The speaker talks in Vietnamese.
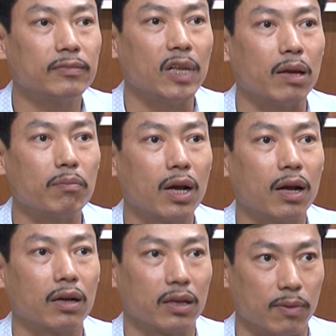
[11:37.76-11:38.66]
để
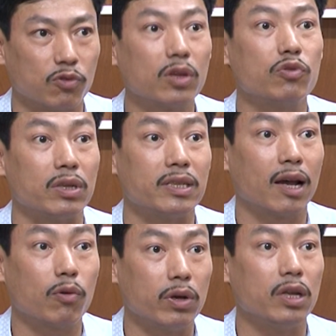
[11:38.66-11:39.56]
mà kiểm soát chuyển
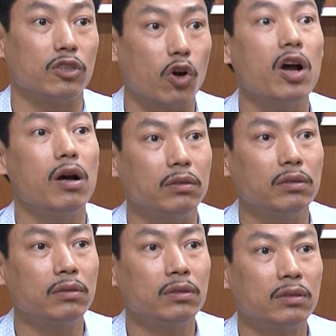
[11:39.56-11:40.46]
giá quy định rõ hơn
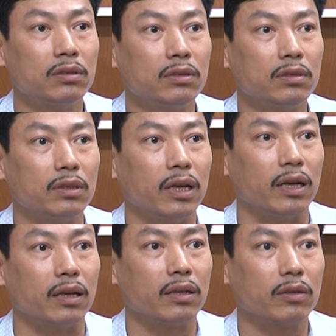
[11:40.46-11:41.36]
để
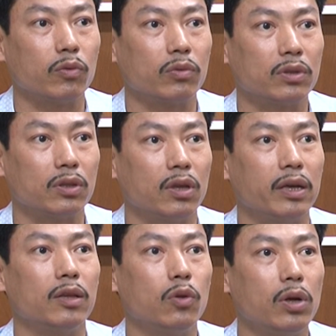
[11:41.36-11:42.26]

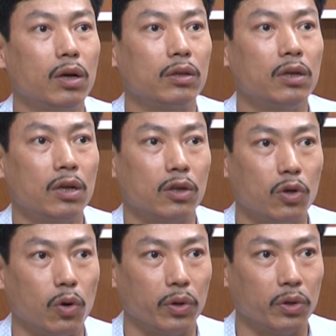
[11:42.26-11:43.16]
thực hiện tốt hơn,
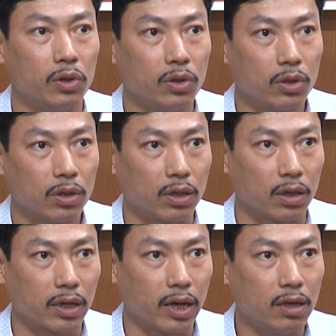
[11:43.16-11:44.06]
rồi
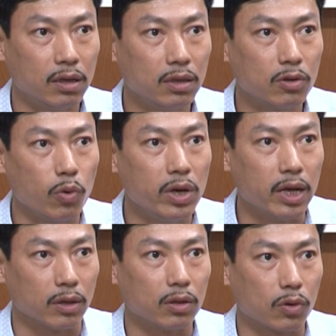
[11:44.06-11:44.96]
cái quy
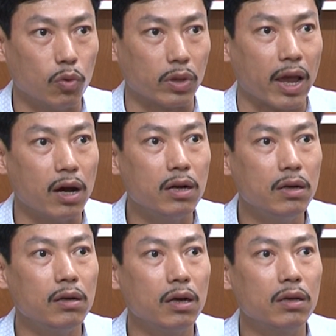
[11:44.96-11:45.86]
định cụ thể
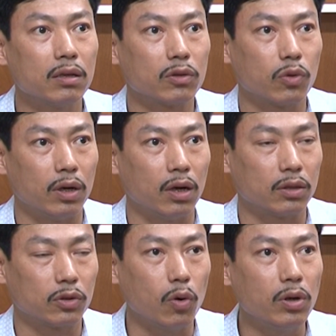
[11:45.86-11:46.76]
hơn nữa, thuận lợi
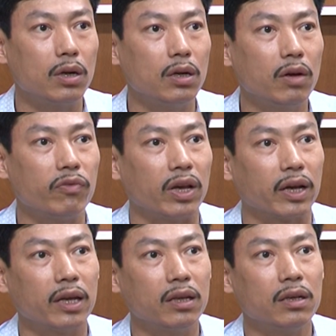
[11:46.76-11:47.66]
tốt hơn nữa về
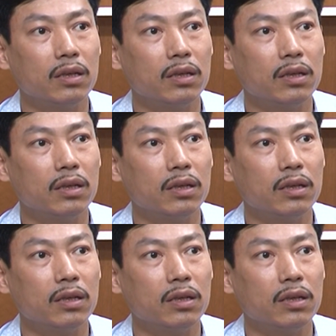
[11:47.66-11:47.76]
cái